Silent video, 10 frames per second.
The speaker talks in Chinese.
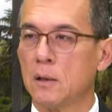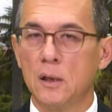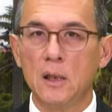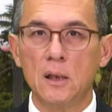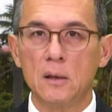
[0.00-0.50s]

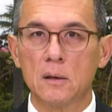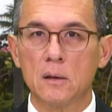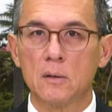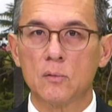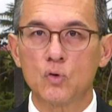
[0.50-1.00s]
你
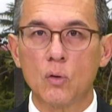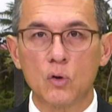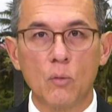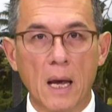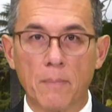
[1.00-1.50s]
说
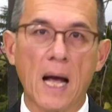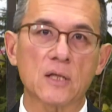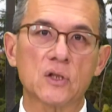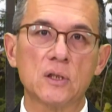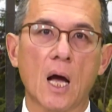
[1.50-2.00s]
有买巴
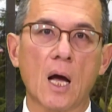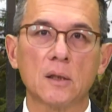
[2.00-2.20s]
西啊、